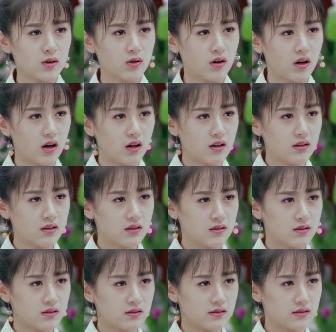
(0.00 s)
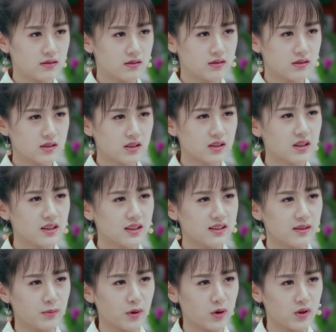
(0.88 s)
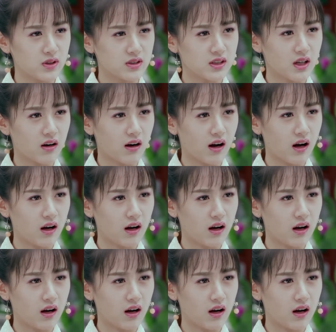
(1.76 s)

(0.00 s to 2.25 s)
相公，这到底怎么回